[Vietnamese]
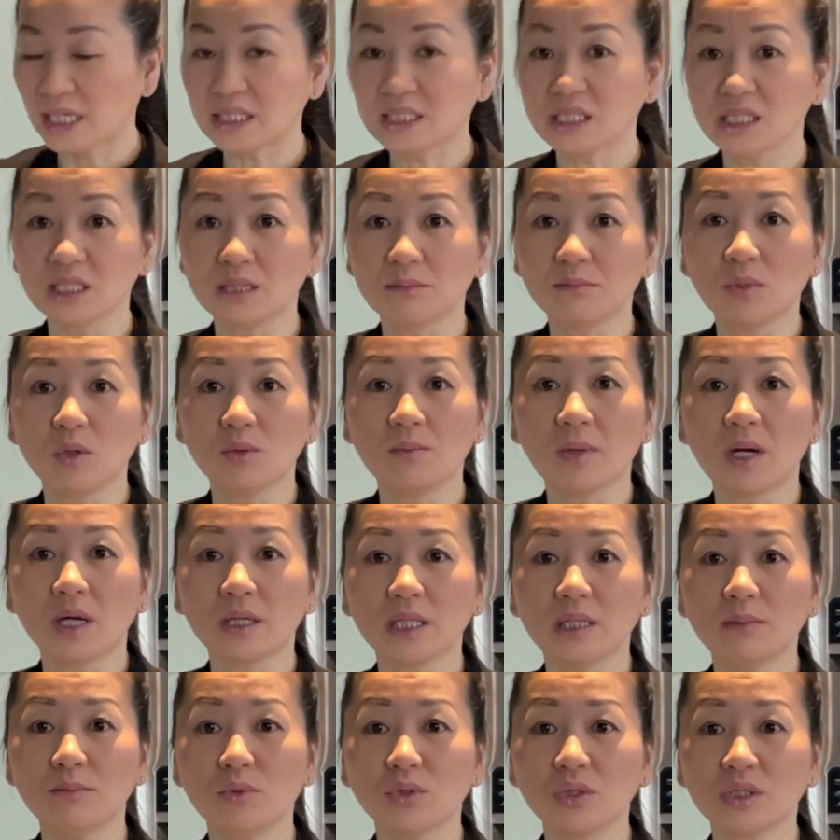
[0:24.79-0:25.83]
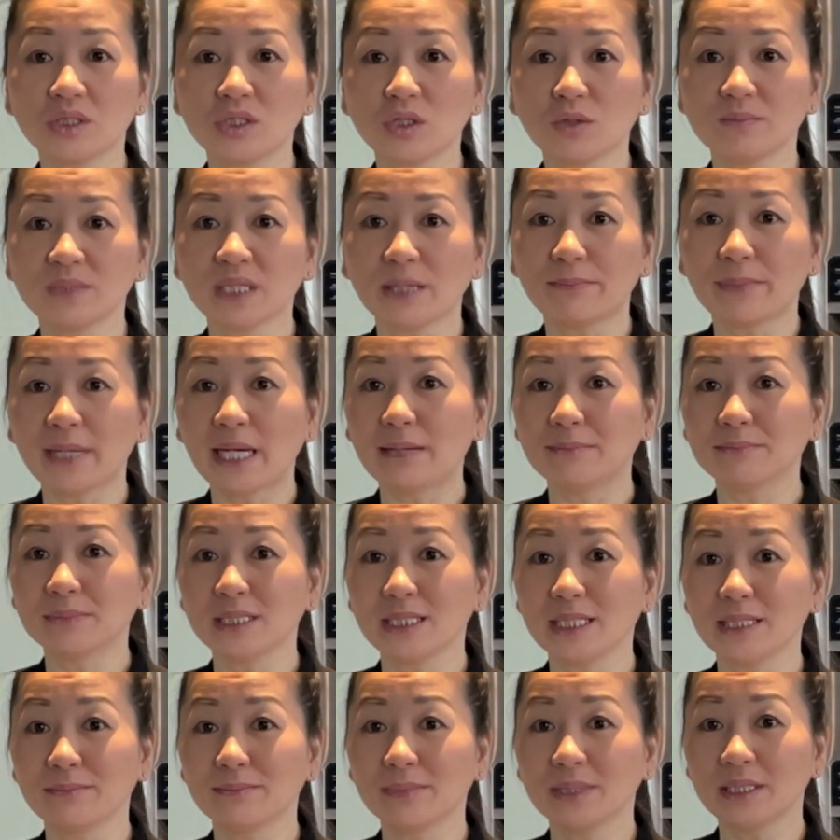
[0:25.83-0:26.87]
chỉ là bông nắng một đường khiêm chập đam
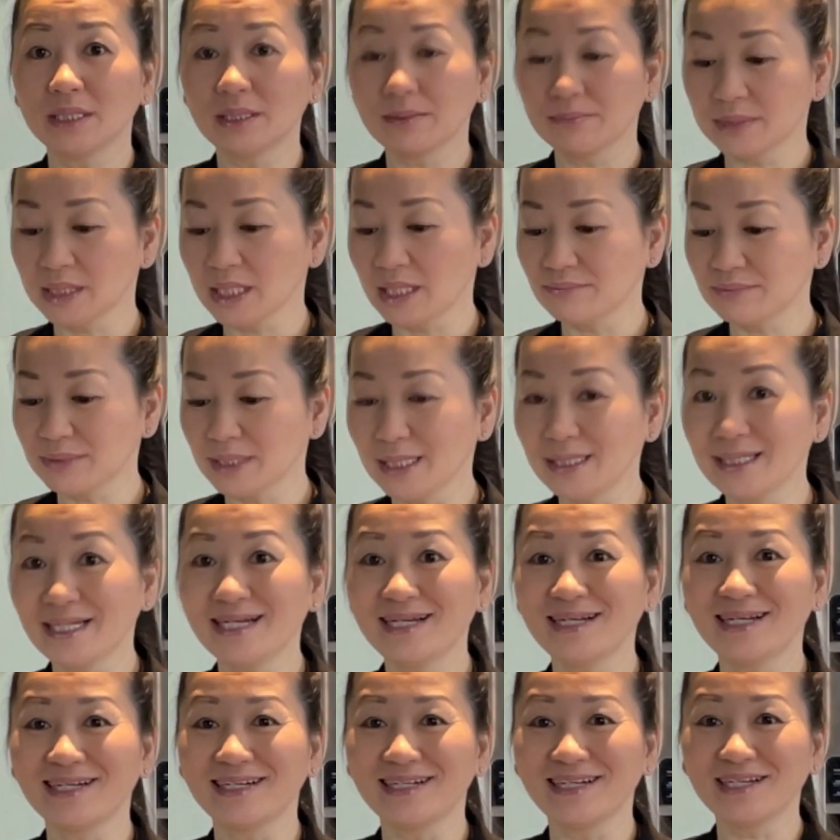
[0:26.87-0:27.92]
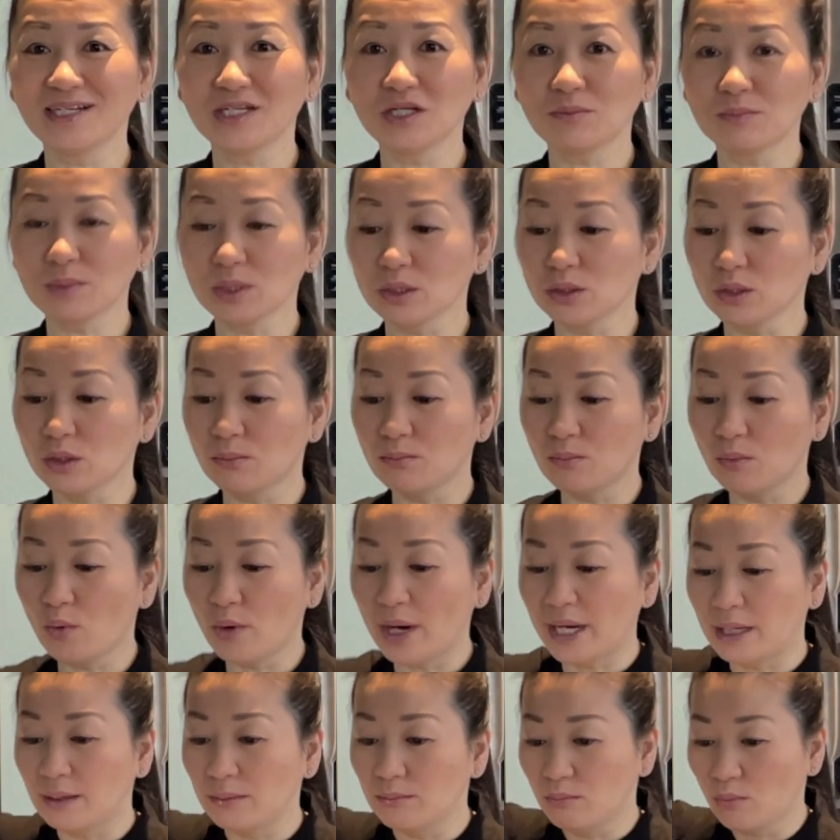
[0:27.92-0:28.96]
triềm kêu xén xén nắng lại nắng khiêm đường dầu
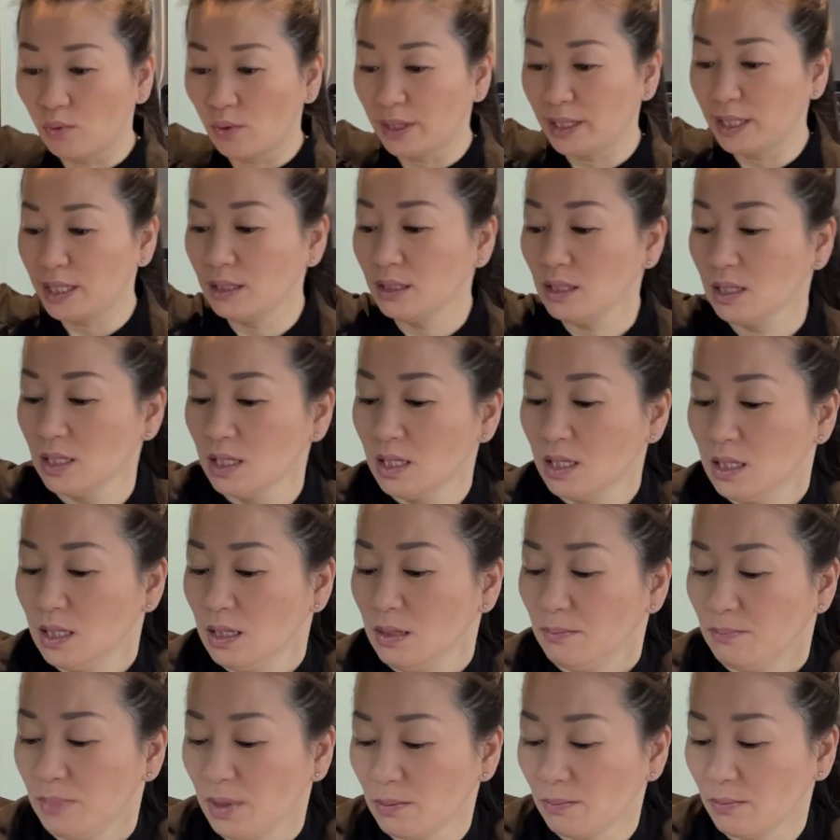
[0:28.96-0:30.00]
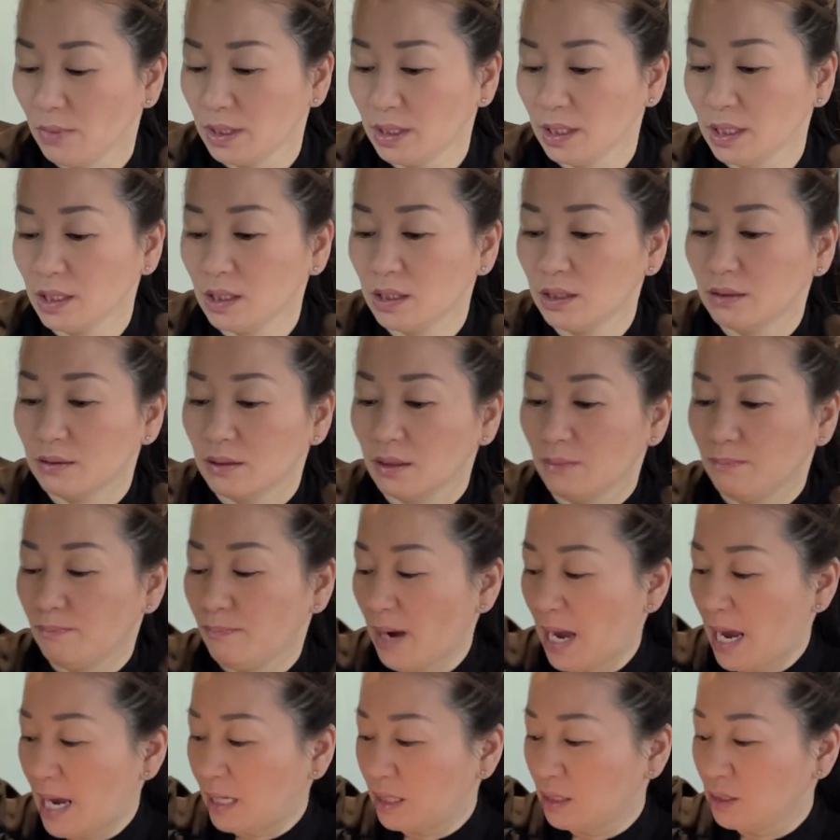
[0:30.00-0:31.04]
mòn mòn ấy phòng máy nâng
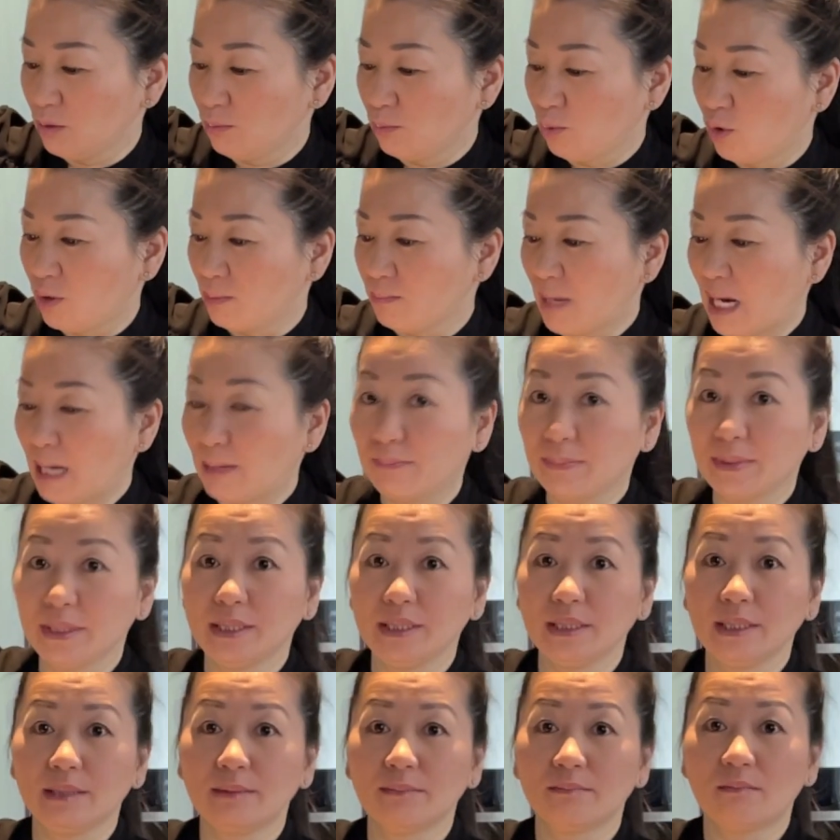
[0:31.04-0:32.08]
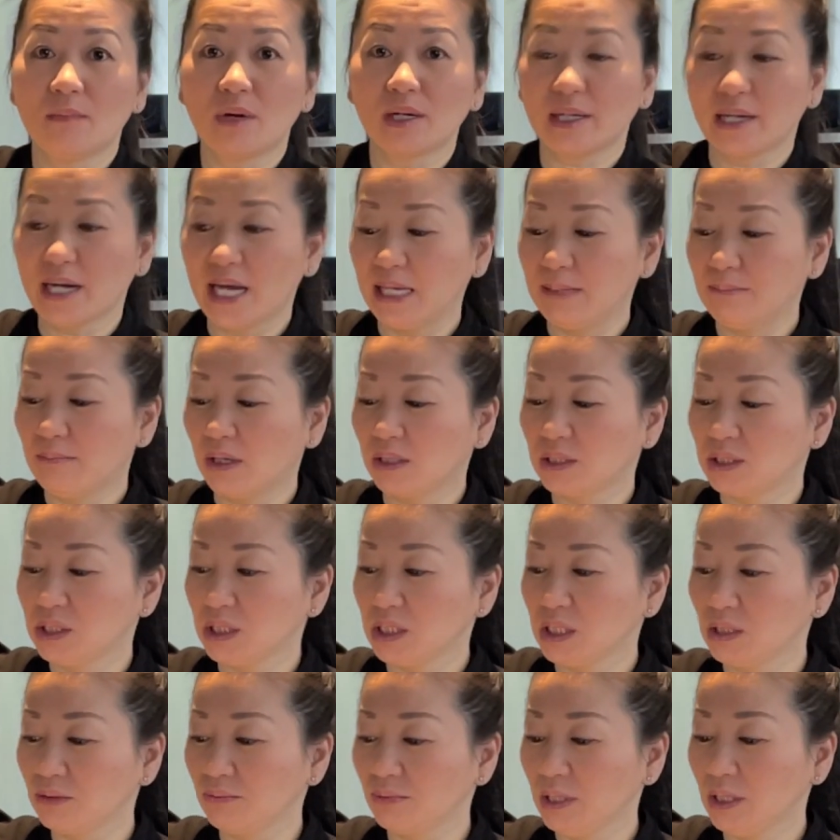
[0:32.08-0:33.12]
ba khiêm cột ban bị hiển bật đầy bật
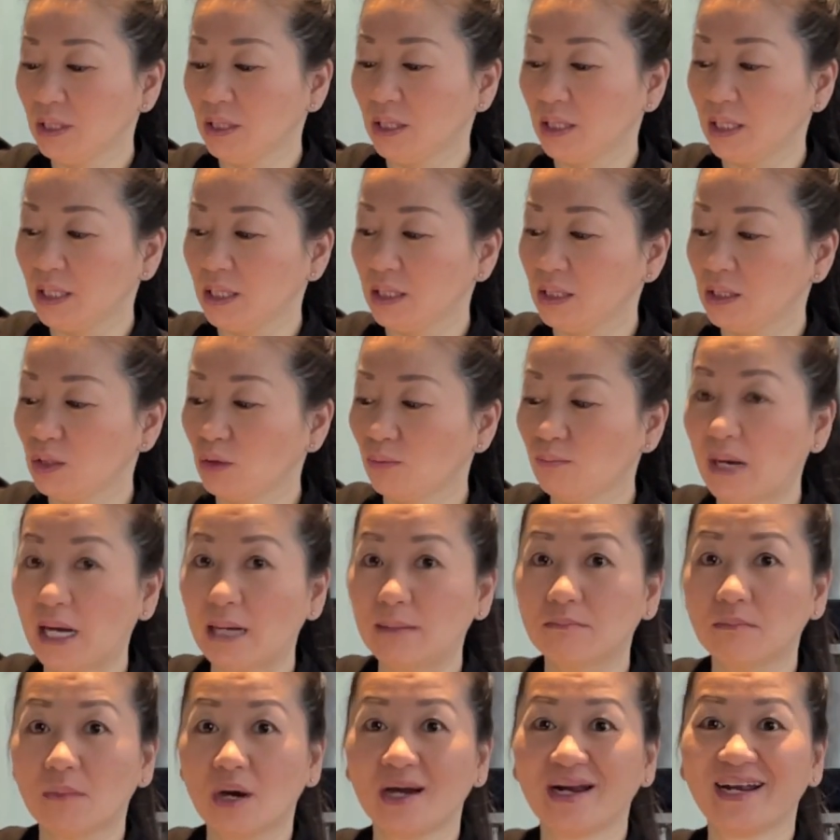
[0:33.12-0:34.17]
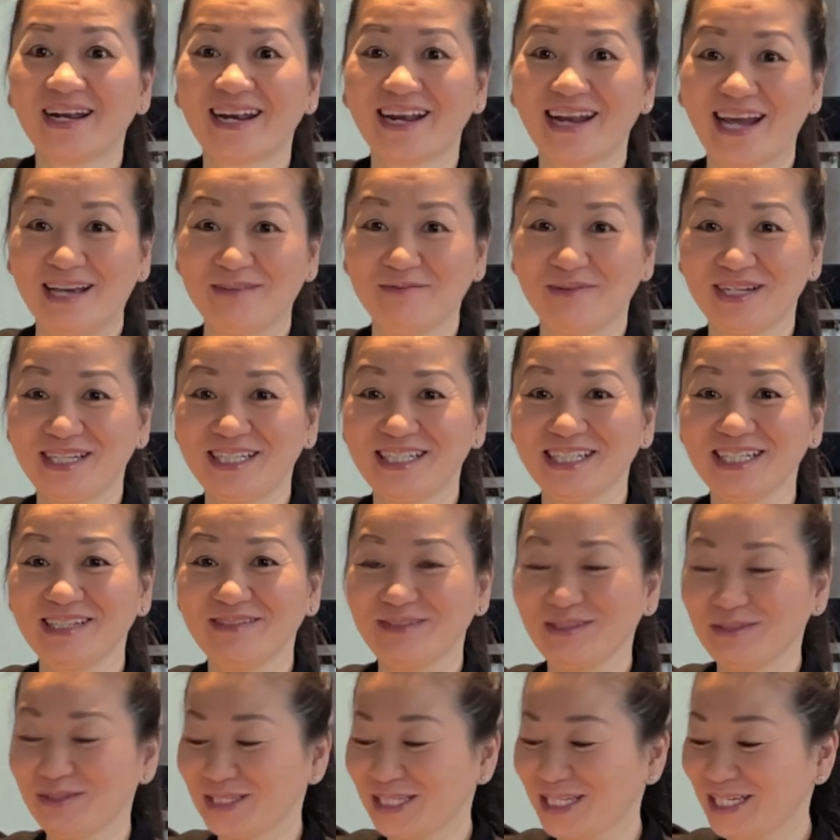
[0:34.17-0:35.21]
trường quý hay khiêm bàn bật đầy bật trường
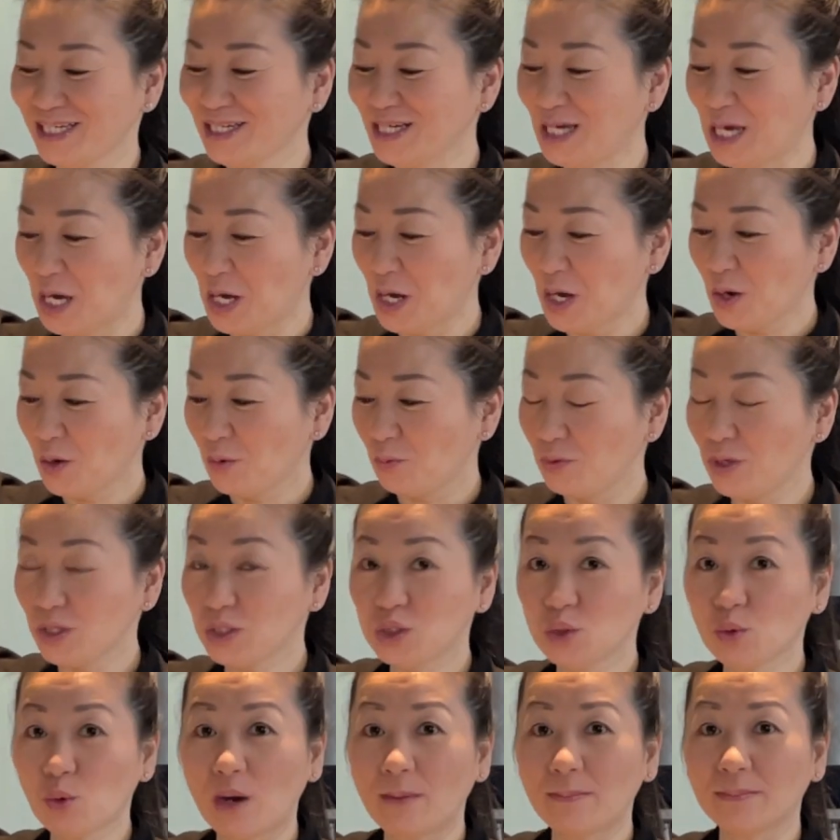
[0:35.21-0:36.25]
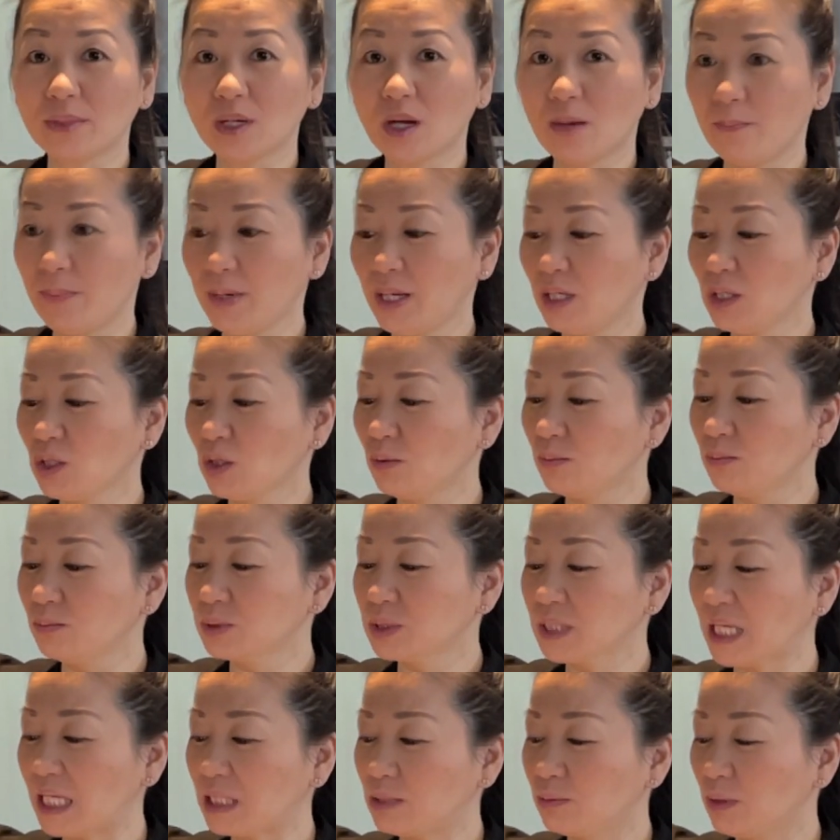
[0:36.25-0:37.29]
vì tới vì chuột đào pe khiêm
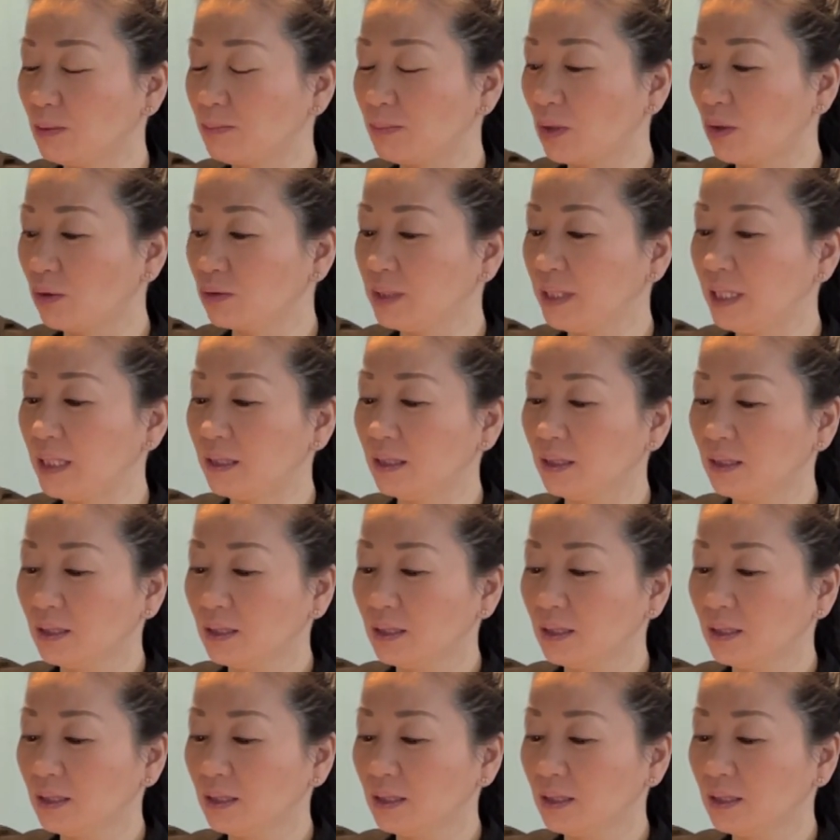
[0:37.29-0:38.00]
xạ thua mà đóng tiết